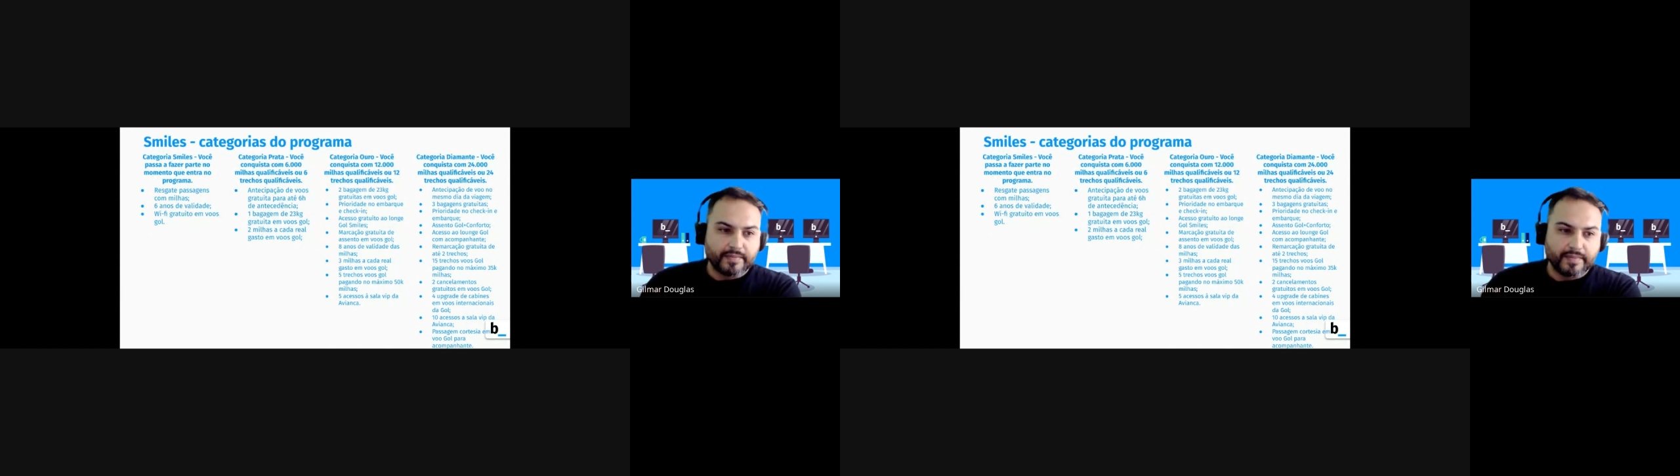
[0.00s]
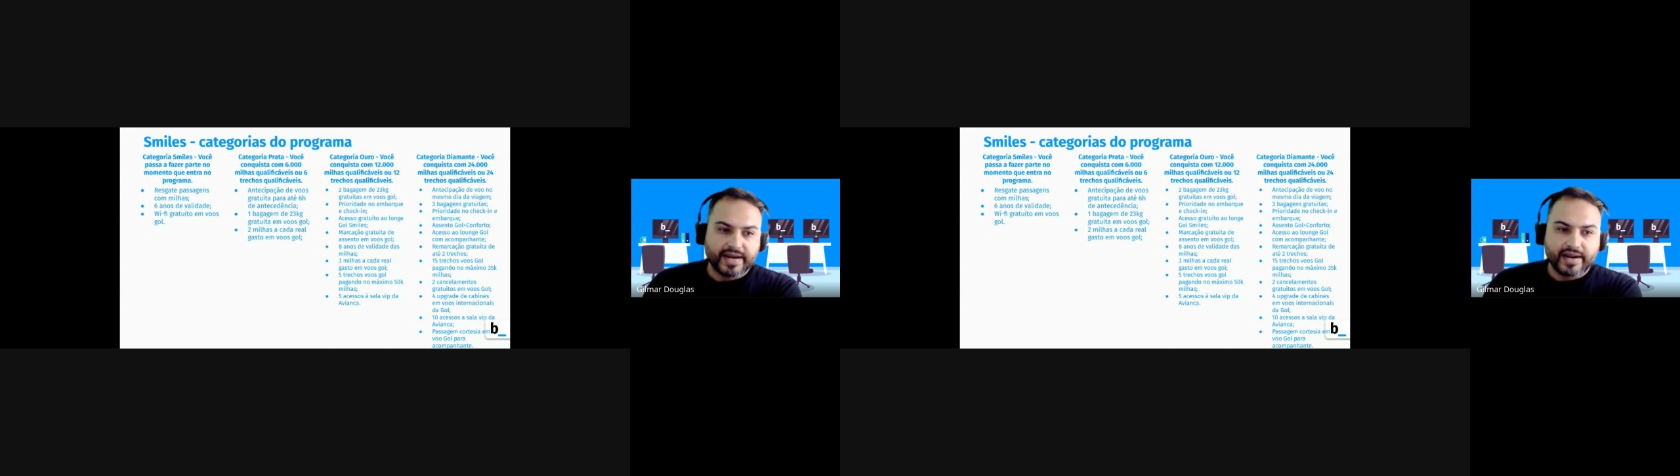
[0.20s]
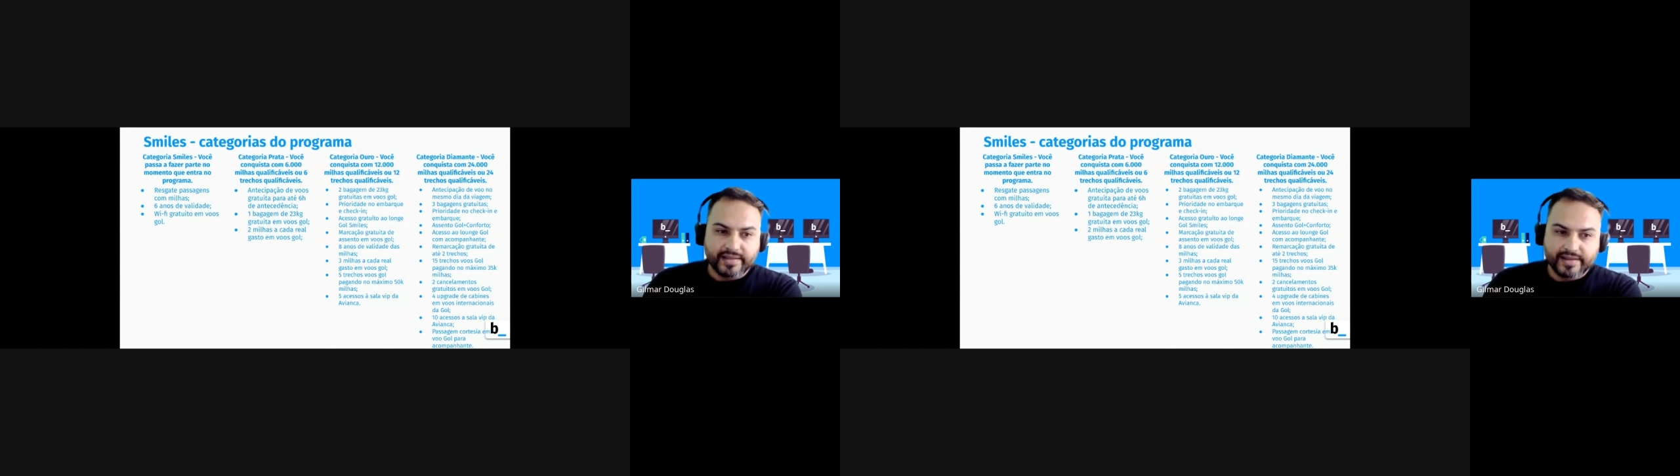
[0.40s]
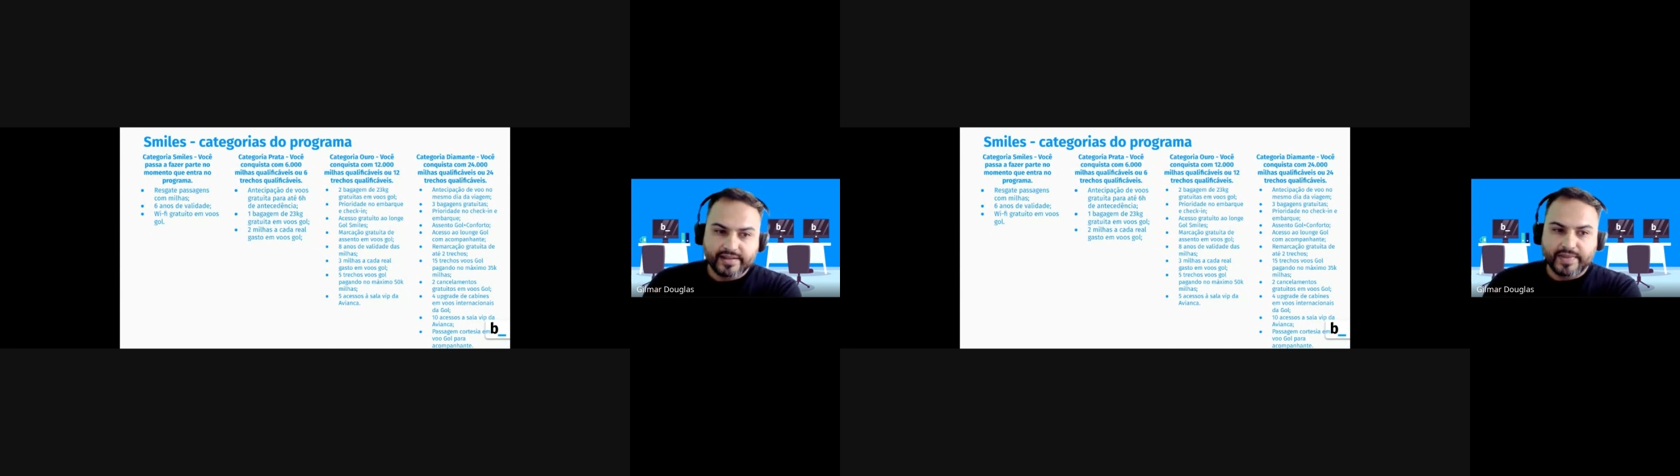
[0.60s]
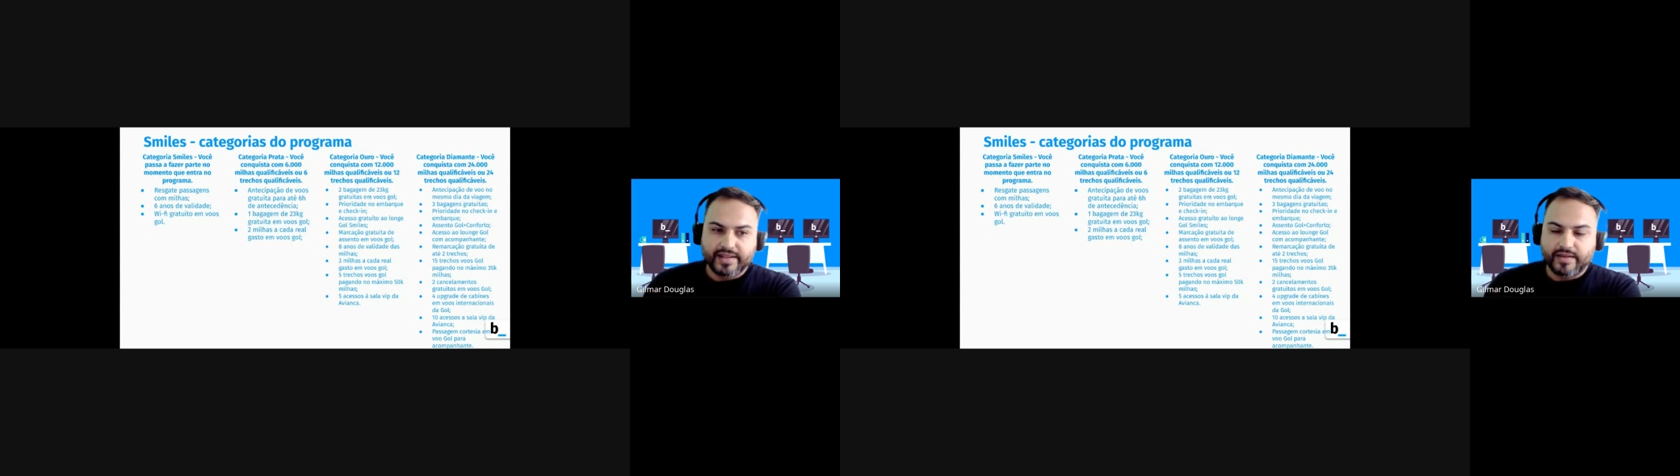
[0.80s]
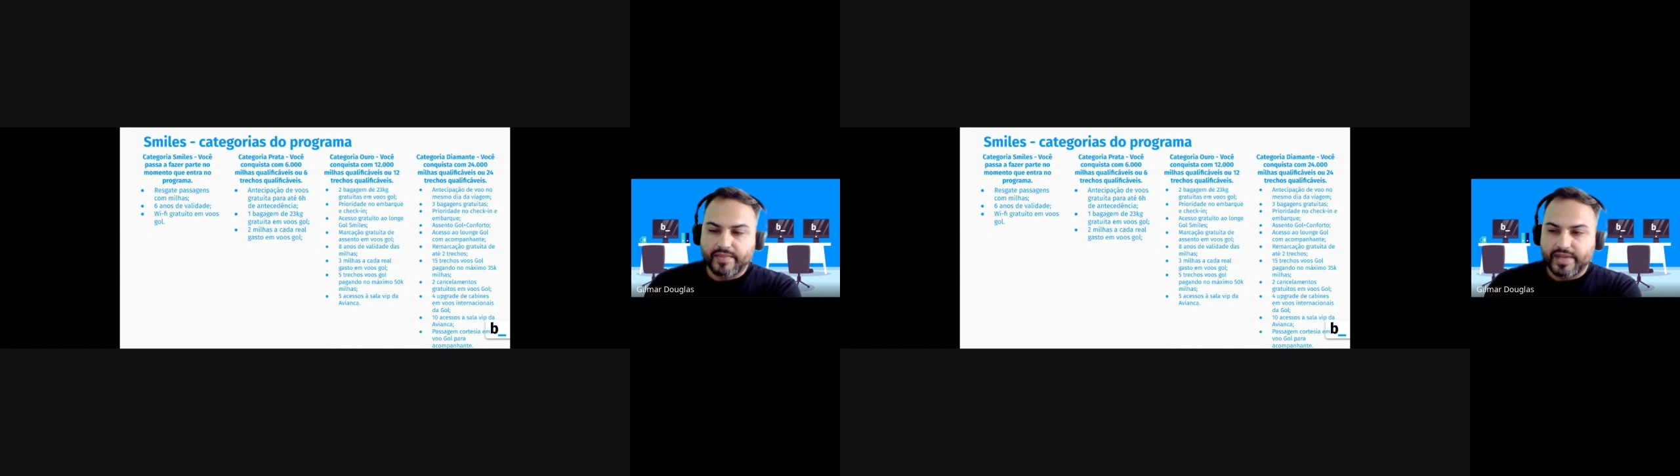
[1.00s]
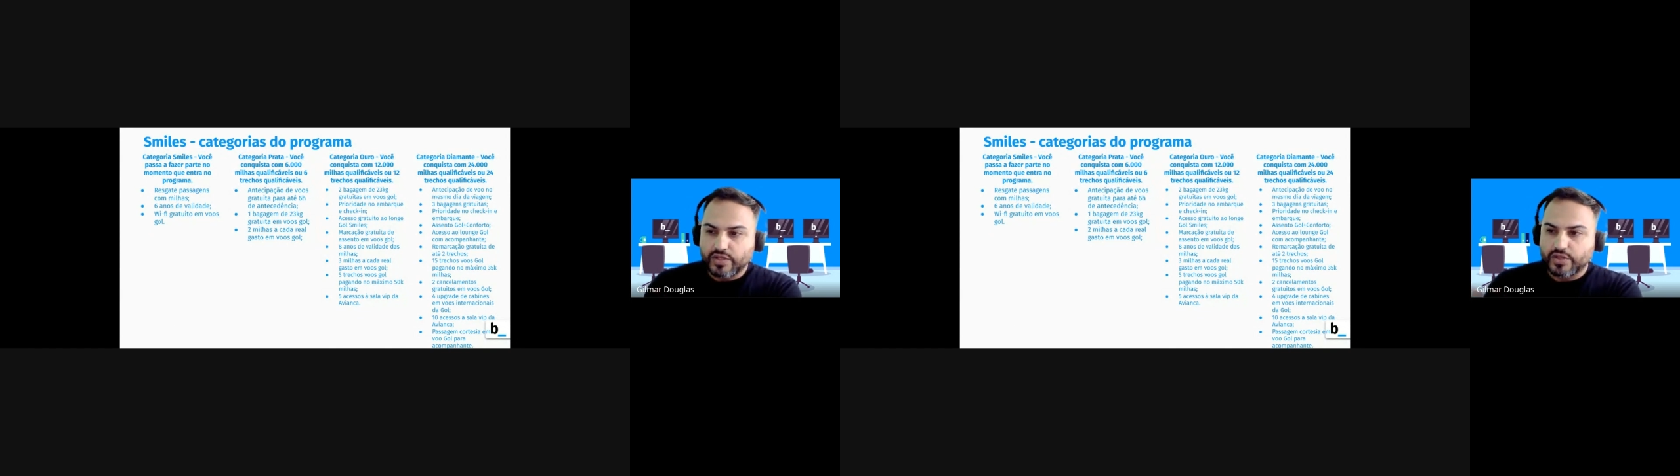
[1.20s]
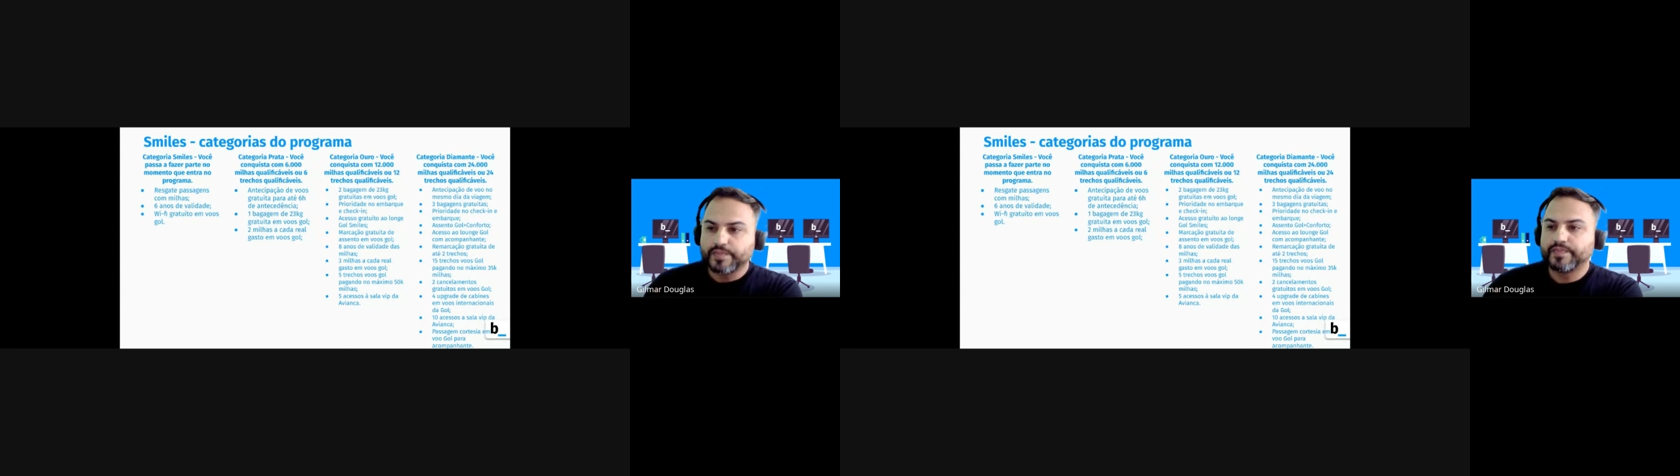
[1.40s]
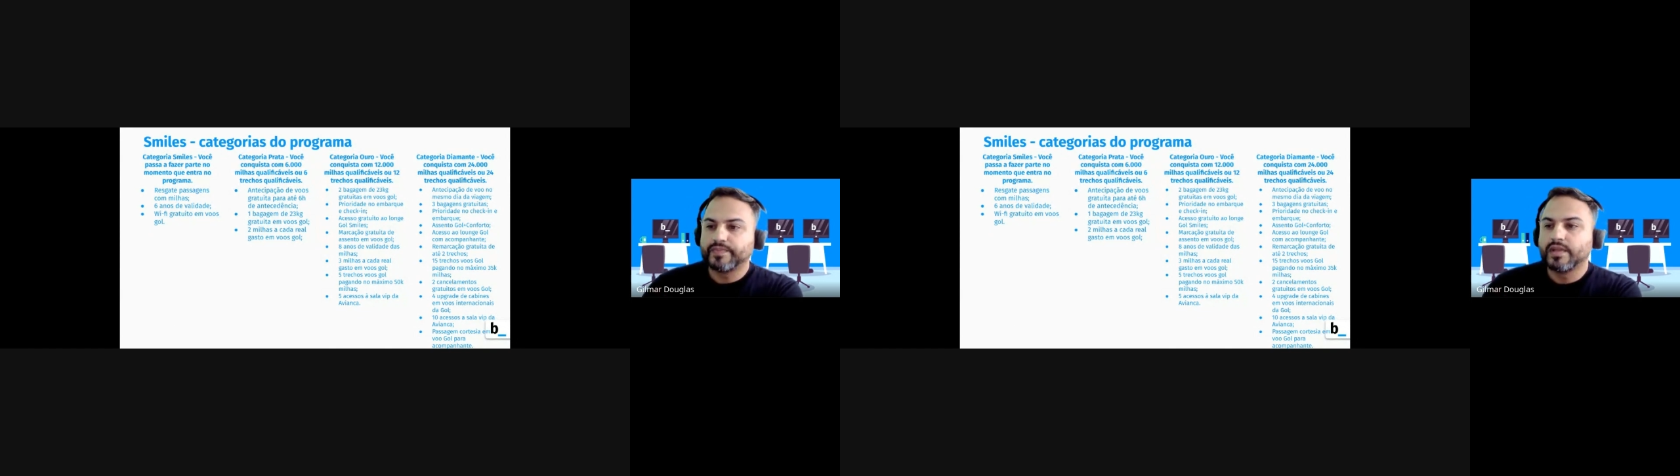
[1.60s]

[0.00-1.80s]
marcar antecipadamente.